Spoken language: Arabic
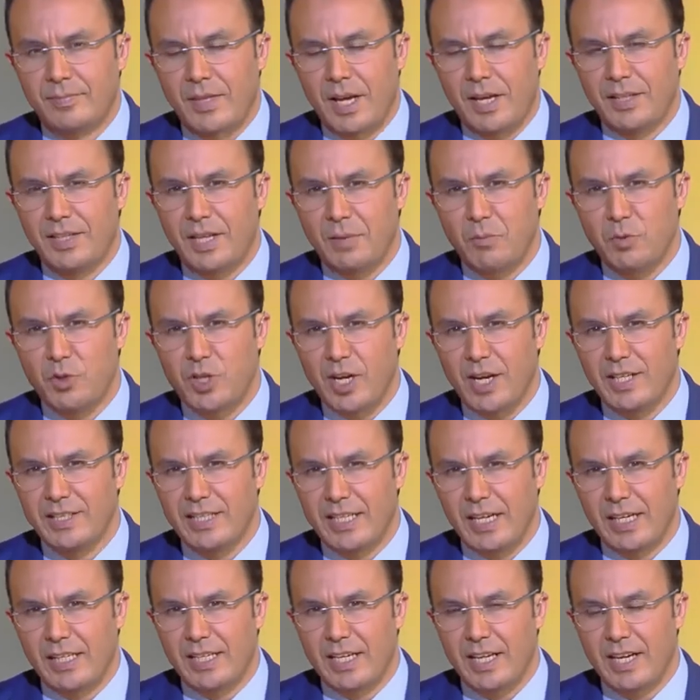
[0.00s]
إذا
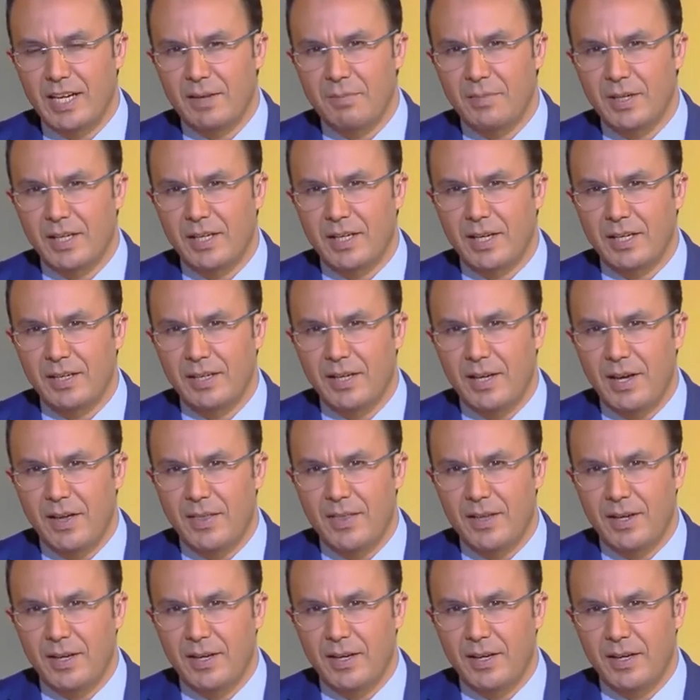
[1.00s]
مشاهدينا الكرام كان
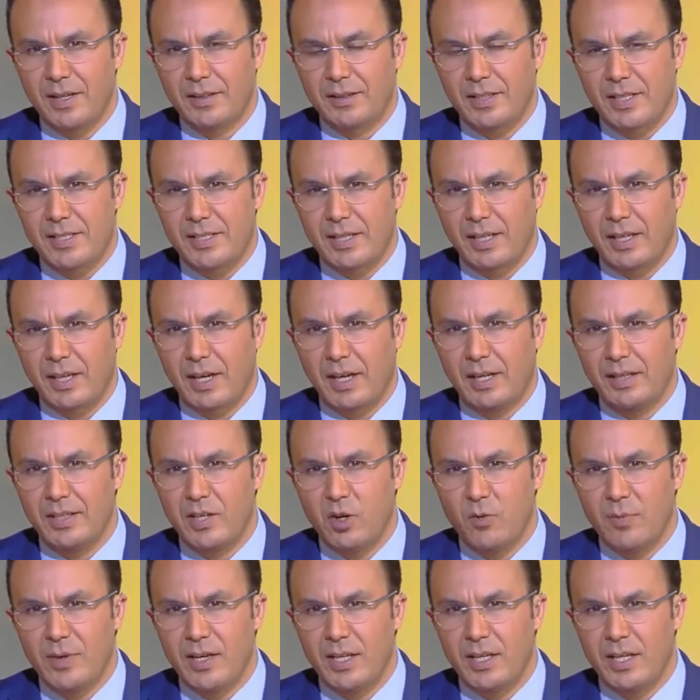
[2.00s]
هذا التصريح
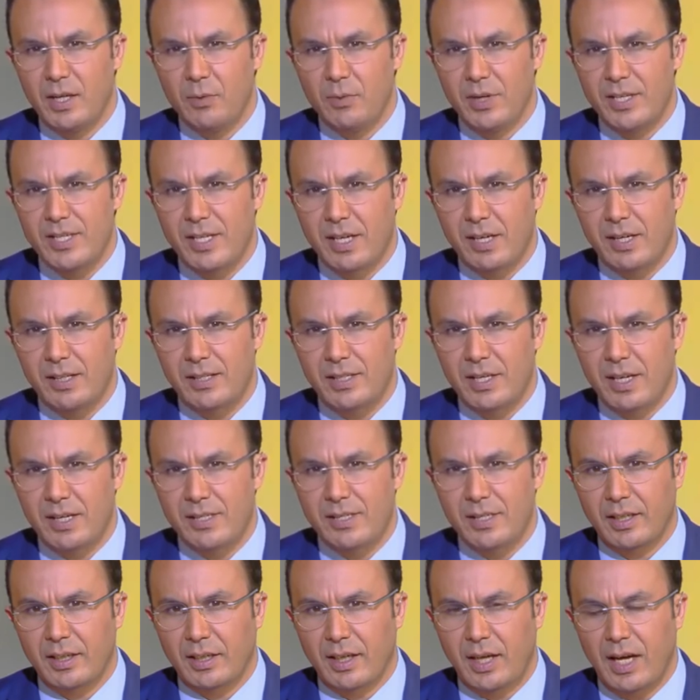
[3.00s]
اليومي لوزارة
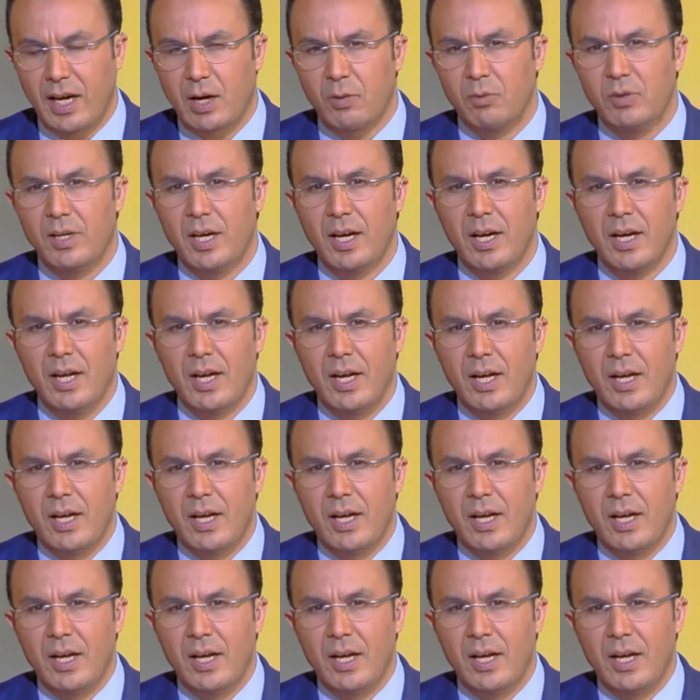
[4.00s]
الصحة حول آه،